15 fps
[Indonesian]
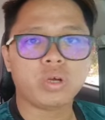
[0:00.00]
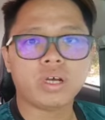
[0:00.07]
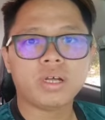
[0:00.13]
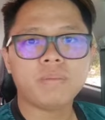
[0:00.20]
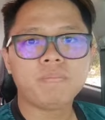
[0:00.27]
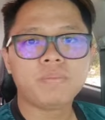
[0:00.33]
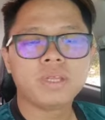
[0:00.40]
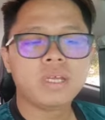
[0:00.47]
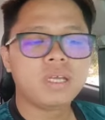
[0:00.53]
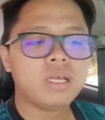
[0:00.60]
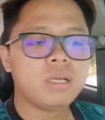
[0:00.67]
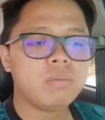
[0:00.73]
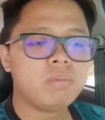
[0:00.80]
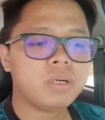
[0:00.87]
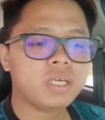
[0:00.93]
juga
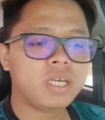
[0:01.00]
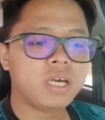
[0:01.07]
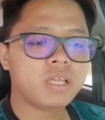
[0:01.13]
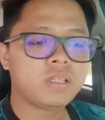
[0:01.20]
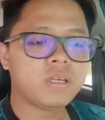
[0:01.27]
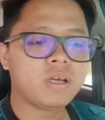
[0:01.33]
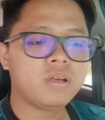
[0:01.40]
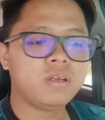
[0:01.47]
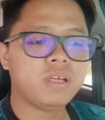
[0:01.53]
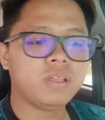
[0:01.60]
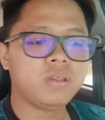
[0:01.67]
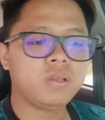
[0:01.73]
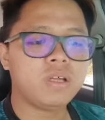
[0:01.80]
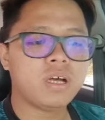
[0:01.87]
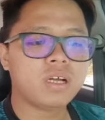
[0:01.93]
mengingatkan dia
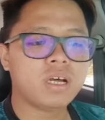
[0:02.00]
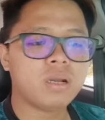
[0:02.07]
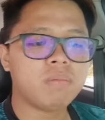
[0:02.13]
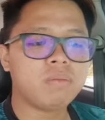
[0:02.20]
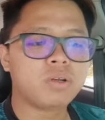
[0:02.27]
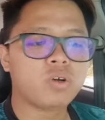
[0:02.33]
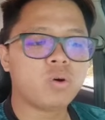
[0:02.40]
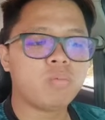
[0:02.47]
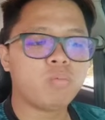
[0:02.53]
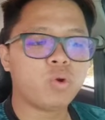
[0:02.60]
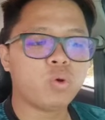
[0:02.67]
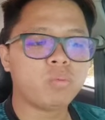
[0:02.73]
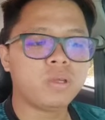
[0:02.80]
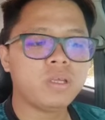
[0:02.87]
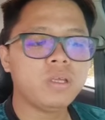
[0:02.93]
tidak akan
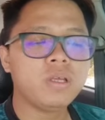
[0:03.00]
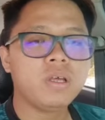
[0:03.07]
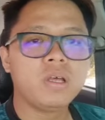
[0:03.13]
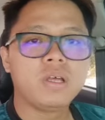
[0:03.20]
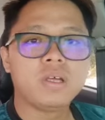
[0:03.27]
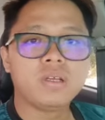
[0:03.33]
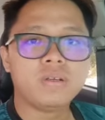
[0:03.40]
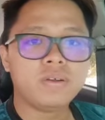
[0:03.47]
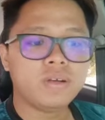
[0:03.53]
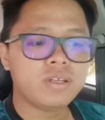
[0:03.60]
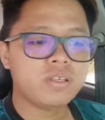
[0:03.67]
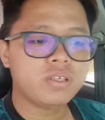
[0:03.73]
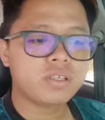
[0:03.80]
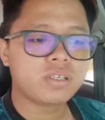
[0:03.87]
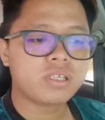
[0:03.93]
berkompromi
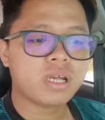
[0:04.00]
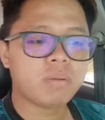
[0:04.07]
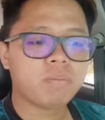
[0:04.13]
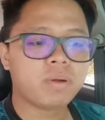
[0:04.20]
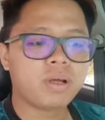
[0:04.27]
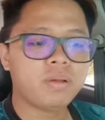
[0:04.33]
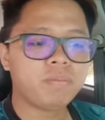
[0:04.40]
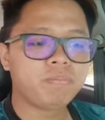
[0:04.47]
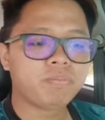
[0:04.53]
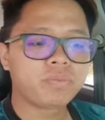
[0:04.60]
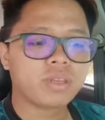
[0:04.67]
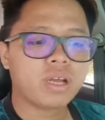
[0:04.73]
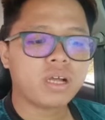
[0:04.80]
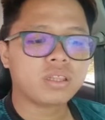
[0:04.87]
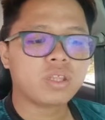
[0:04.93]
dengan sesiapa
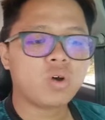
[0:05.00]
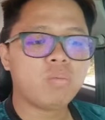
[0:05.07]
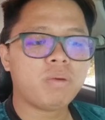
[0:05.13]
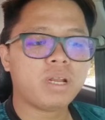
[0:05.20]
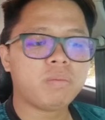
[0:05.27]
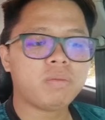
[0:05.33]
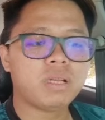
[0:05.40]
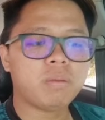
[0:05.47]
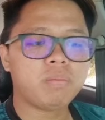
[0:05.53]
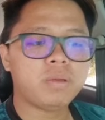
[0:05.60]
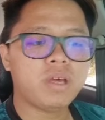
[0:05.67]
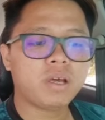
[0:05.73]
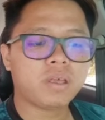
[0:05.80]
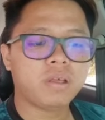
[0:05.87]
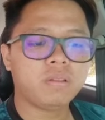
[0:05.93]
atau mana-mana
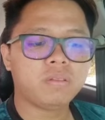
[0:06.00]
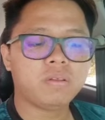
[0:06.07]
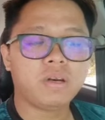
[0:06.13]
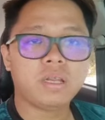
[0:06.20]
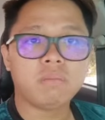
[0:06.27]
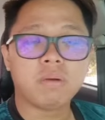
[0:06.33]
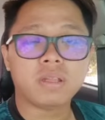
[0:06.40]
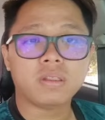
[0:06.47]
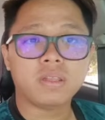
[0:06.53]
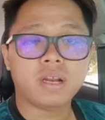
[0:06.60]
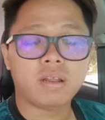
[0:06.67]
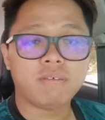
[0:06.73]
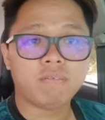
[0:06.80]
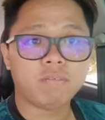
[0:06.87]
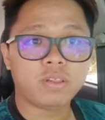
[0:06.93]
pihak yang terlibat
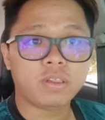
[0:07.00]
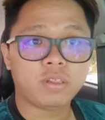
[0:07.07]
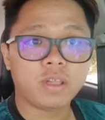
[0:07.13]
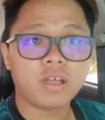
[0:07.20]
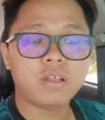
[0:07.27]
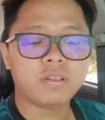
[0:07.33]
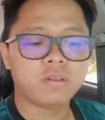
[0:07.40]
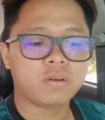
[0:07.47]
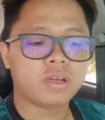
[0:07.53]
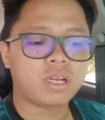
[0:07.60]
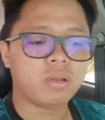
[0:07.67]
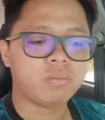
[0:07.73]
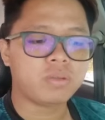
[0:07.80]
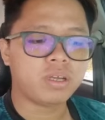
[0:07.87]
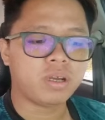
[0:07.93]
dalam fitnah
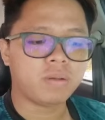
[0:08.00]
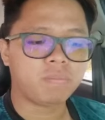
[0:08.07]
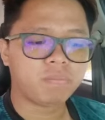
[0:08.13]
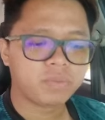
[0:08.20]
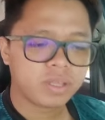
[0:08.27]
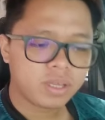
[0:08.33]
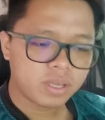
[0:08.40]
terhadapnya.